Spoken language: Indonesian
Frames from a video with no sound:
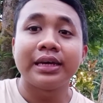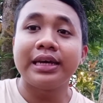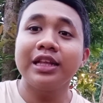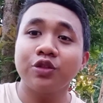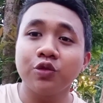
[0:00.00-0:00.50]

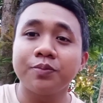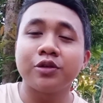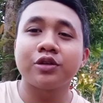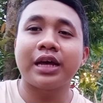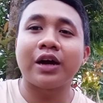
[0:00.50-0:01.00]
Itu
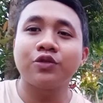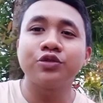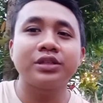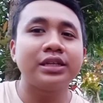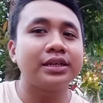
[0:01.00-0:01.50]
menurut aku
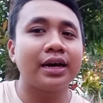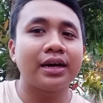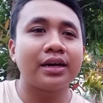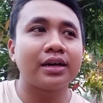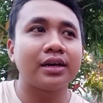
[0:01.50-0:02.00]
tidak
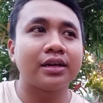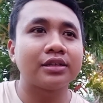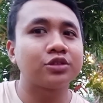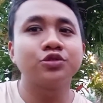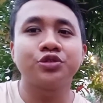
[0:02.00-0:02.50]

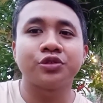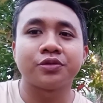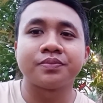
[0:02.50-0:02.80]
setuju.